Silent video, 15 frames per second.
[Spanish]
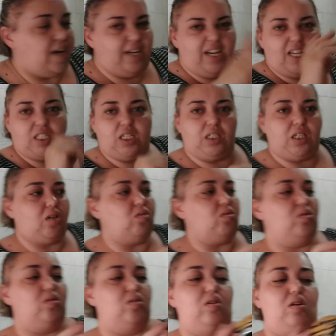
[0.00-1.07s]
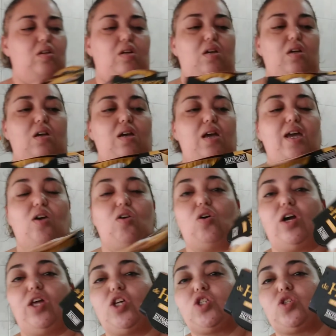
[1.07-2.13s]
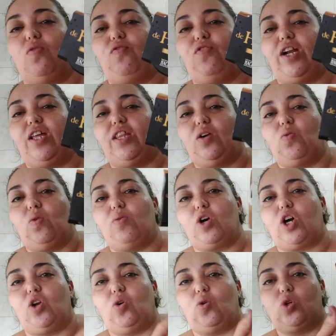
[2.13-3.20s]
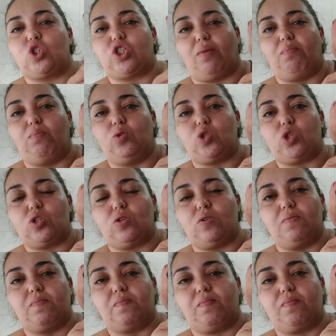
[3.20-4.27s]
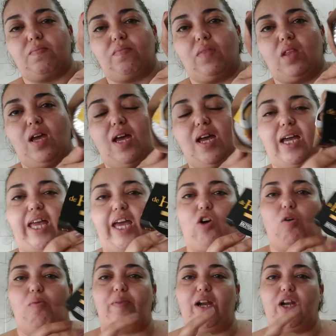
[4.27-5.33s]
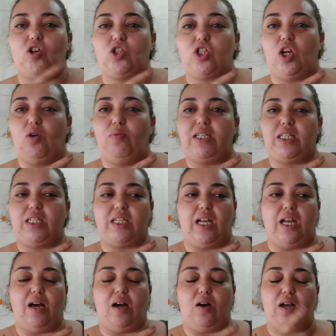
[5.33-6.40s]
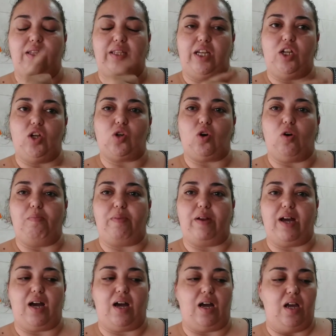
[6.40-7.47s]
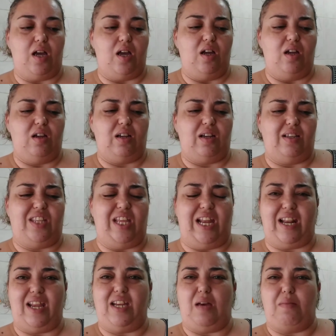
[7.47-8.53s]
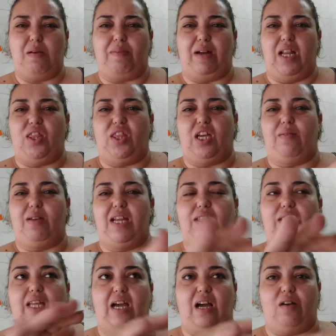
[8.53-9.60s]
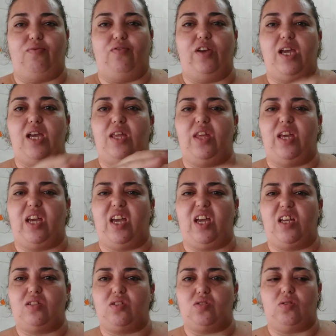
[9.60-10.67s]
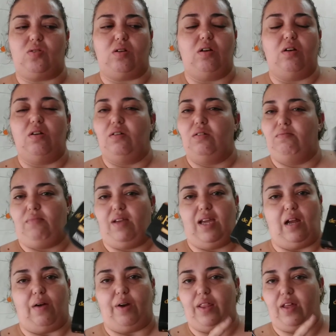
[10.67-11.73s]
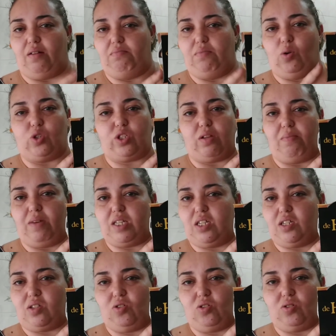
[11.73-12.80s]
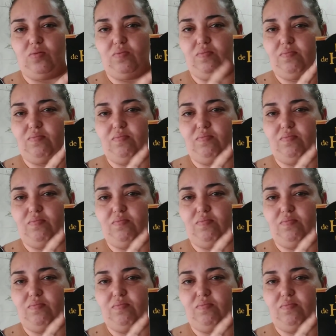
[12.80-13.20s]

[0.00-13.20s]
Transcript: harina sí tengo. He cogido estos flanes de huevo que nos gustan mucho, que compré, no sé lo visteis en la anterior compra de Reina, me parece, que venían de café, de queso, y la verdad, me gustan más estos.